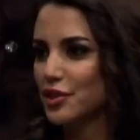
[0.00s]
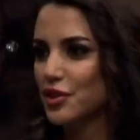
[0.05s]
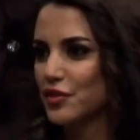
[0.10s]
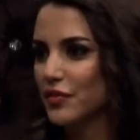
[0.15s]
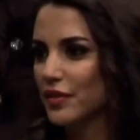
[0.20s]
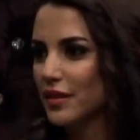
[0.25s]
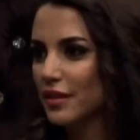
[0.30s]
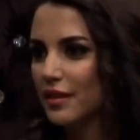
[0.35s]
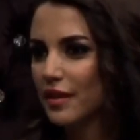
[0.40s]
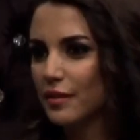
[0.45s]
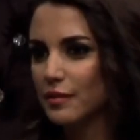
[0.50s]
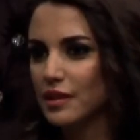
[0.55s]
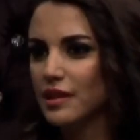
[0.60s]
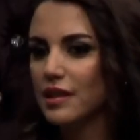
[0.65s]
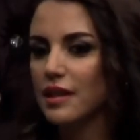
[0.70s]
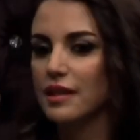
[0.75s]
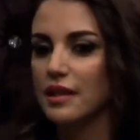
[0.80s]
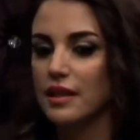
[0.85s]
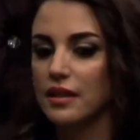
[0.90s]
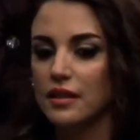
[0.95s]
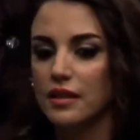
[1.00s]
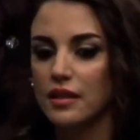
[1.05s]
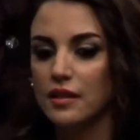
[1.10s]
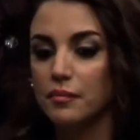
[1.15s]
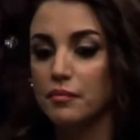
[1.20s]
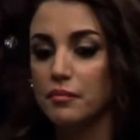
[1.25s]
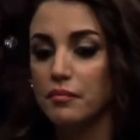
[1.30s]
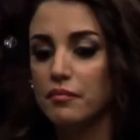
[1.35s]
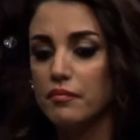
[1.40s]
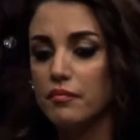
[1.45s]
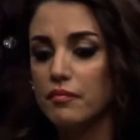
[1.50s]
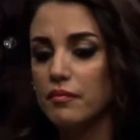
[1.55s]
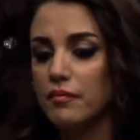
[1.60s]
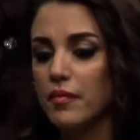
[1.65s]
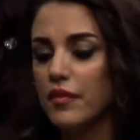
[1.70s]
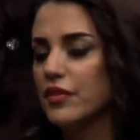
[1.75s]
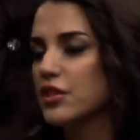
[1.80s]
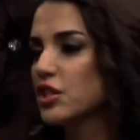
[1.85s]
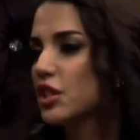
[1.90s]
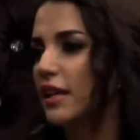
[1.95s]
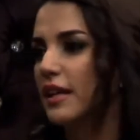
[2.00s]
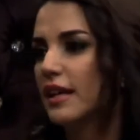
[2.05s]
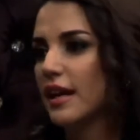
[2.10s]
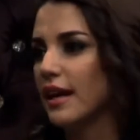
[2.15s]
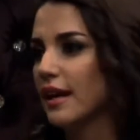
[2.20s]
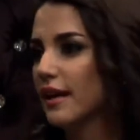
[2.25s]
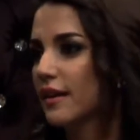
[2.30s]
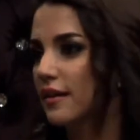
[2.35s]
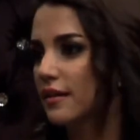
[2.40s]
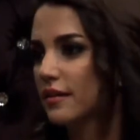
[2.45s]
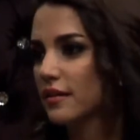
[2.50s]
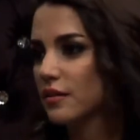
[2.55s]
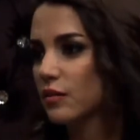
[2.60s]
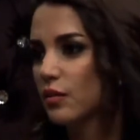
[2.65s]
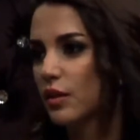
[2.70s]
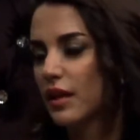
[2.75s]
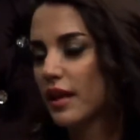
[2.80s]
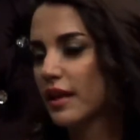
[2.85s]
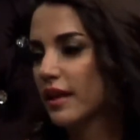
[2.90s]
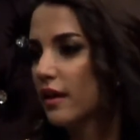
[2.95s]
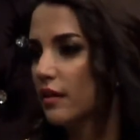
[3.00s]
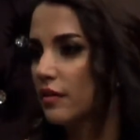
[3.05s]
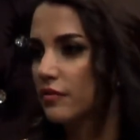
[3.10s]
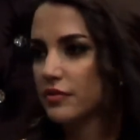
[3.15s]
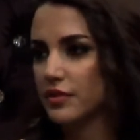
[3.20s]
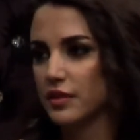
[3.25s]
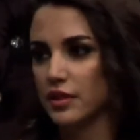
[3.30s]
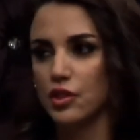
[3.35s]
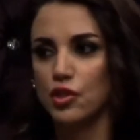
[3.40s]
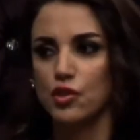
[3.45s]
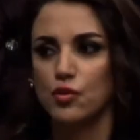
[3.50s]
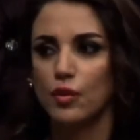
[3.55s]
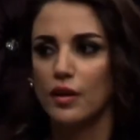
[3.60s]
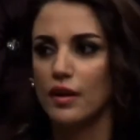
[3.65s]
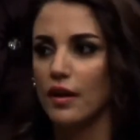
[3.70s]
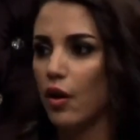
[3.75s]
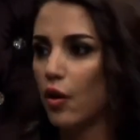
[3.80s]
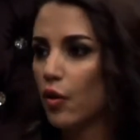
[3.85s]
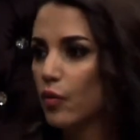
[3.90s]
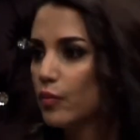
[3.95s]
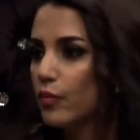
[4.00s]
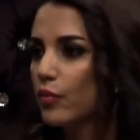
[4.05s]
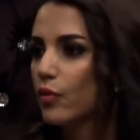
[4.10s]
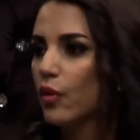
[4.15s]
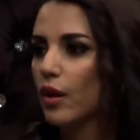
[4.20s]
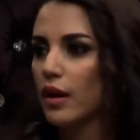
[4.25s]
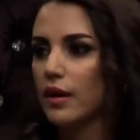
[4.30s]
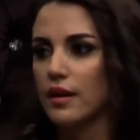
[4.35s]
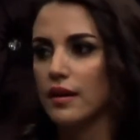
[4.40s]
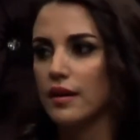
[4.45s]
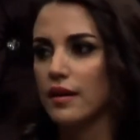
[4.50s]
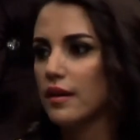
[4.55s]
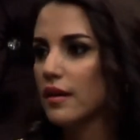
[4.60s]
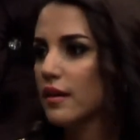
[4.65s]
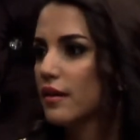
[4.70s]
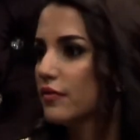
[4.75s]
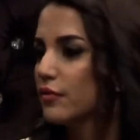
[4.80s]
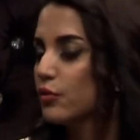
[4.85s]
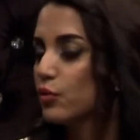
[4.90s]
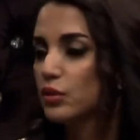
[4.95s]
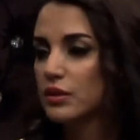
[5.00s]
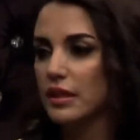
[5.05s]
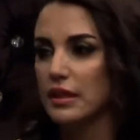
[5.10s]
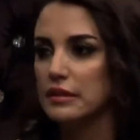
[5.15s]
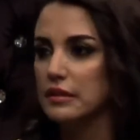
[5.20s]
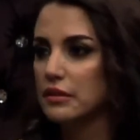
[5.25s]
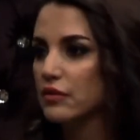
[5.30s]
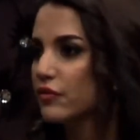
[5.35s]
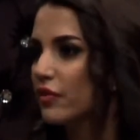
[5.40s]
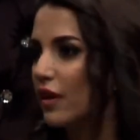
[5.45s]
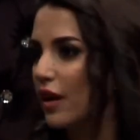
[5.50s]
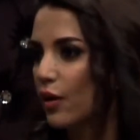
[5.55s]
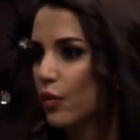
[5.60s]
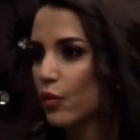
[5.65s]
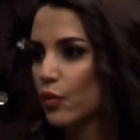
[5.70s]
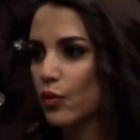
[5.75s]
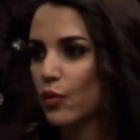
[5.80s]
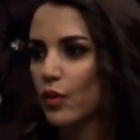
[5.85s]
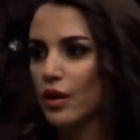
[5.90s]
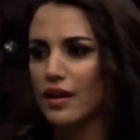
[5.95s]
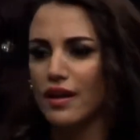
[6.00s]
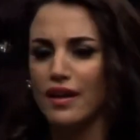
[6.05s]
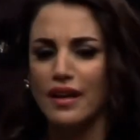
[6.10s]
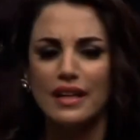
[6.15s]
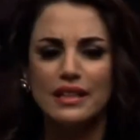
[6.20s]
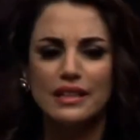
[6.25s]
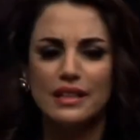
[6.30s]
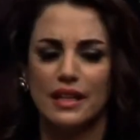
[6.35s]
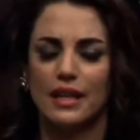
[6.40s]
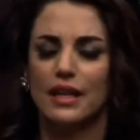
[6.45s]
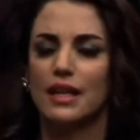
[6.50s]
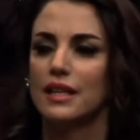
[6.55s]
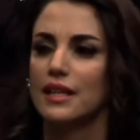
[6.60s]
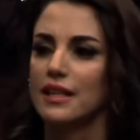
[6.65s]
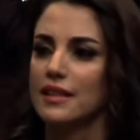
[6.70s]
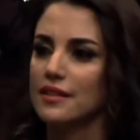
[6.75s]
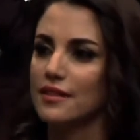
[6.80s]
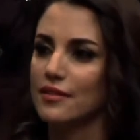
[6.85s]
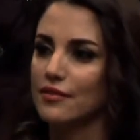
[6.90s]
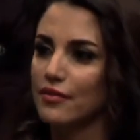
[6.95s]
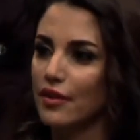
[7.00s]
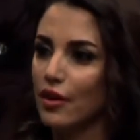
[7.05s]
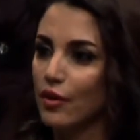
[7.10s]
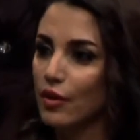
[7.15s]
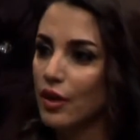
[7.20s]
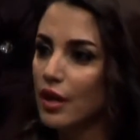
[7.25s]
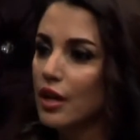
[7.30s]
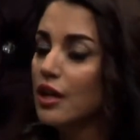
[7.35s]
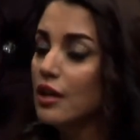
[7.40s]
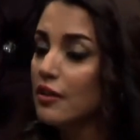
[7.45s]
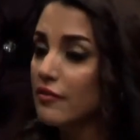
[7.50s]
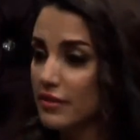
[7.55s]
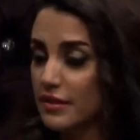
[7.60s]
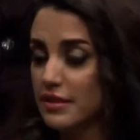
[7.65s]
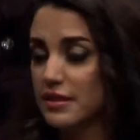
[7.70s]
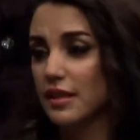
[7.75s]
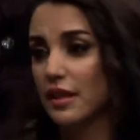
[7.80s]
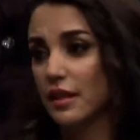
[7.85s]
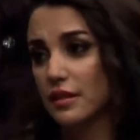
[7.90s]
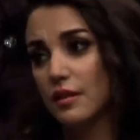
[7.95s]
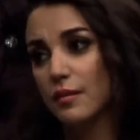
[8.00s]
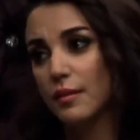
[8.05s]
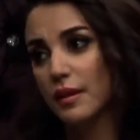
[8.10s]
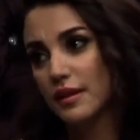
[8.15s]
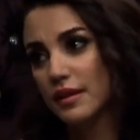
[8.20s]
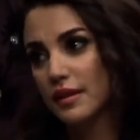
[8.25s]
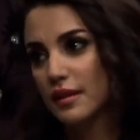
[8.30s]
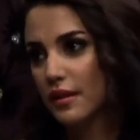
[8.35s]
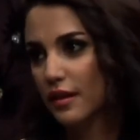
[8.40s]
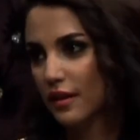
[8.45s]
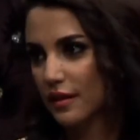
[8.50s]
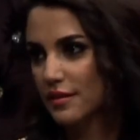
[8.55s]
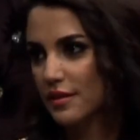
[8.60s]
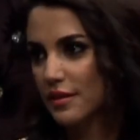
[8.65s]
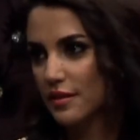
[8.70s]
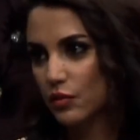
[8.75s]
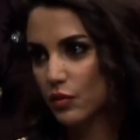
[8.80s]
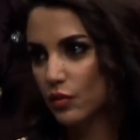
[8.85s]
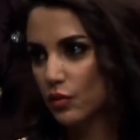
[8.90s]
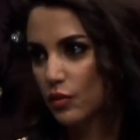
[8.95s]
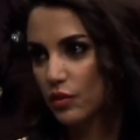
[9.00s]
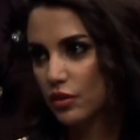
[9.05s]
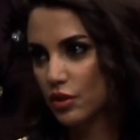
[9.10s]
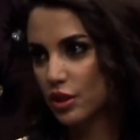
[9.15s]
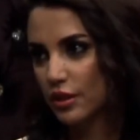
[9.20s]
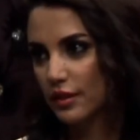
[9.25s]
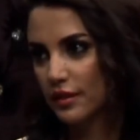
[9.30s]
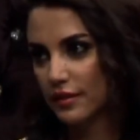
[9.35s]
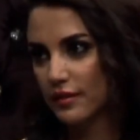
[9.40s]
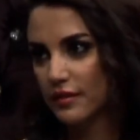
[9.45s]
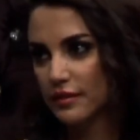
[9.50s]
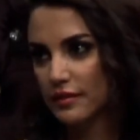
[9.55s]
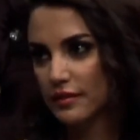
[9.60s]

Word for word: يشفي الجميع يعني ما فيش اي حاجه ولا هيعرف يعيش ولا حب ولا فلوس هتنفعه ولا اي حاجه هتنفعه فالصحه طبعا هي اساس كل شيء